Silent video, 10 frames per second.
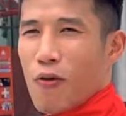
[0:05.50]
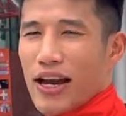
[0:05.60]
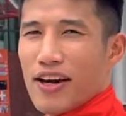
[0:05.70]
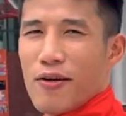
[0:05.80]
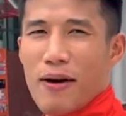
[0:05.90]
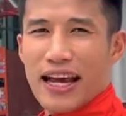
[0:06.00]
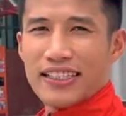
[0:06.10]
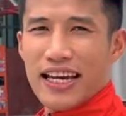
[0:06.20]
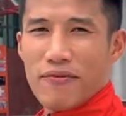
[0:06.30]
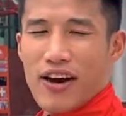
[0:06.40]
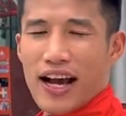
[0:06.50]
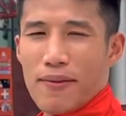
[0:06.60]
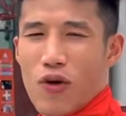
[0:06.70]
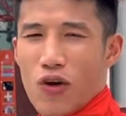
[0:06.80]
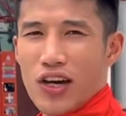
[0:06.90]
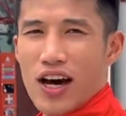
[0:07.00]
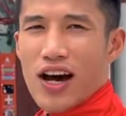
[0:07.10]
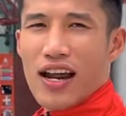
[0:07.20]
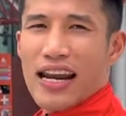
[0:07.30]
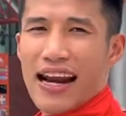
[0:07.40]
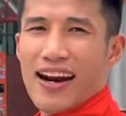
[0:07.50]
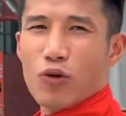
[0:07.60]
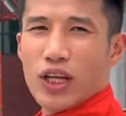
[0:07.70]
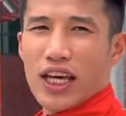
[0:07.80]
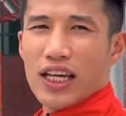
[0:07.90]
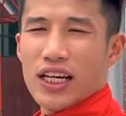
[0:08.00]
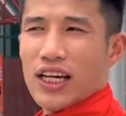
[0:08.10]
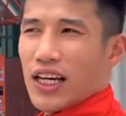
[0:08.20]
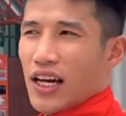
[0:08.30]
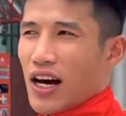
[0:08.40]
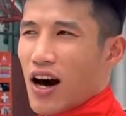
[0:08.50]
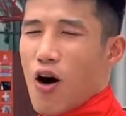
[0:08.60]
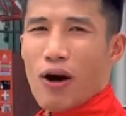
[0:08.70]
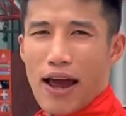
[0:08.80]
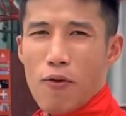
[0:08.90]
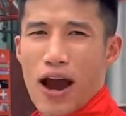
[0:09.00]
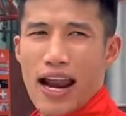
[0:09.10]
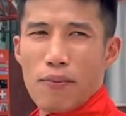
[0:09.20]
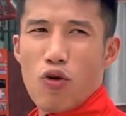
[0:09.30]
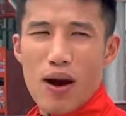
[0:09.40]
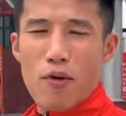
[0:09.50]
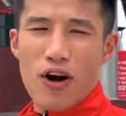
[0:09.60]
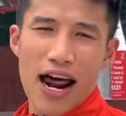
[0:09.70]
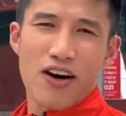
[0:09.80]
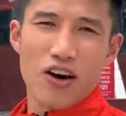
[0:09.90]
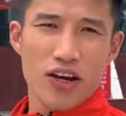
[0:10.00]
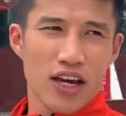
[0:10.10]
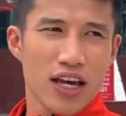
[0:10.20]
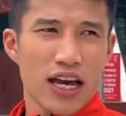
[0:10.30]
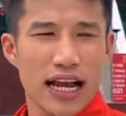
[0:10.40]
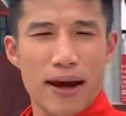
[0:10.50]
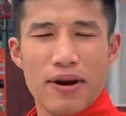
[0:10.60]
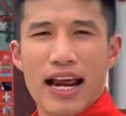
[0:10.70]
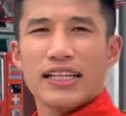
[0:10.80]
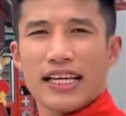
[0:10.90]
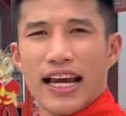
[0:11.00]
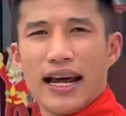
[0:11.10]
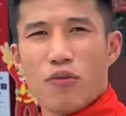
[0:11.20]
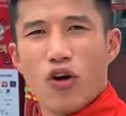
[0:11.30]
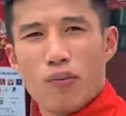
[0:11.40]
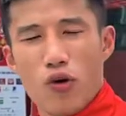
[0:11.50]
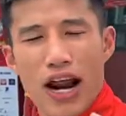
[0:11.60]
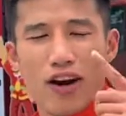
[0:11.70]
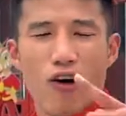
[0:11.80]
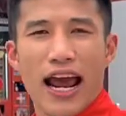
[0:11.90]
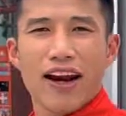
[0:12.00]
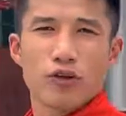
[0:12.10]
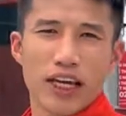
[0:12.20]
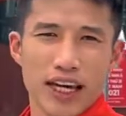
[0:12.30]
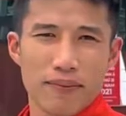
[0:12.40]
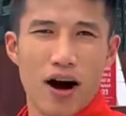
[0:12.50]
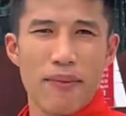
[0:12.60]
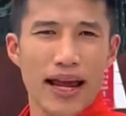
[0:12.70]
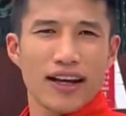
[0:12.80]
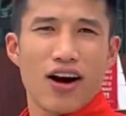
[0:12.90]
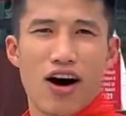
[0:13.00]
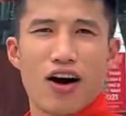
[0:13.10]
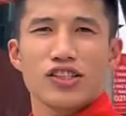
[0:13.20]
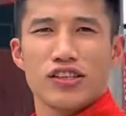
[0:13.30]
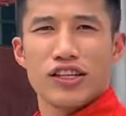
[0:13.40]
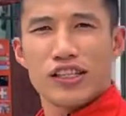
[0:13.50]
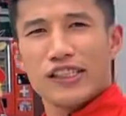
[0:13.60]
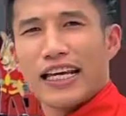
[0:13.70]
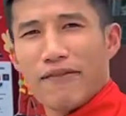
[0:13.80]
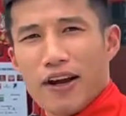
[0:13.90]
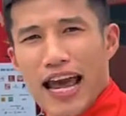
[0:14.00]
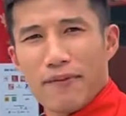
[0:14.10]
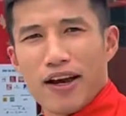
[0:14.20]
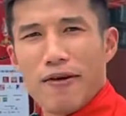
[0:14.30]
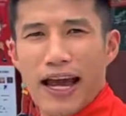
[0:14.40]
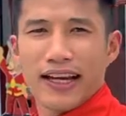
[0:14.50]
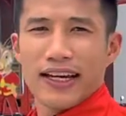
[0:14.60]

quay cho các bạn xem về cái buổi ờ, đánh đầu tiên à, Hôm ngày hôm qua là múa Mayboran rồi Ngày hôm nay là sẽ là một buổi đánh đấu kháng đầu tiên mở màn cho SEA Games Việt Nam nha các bạn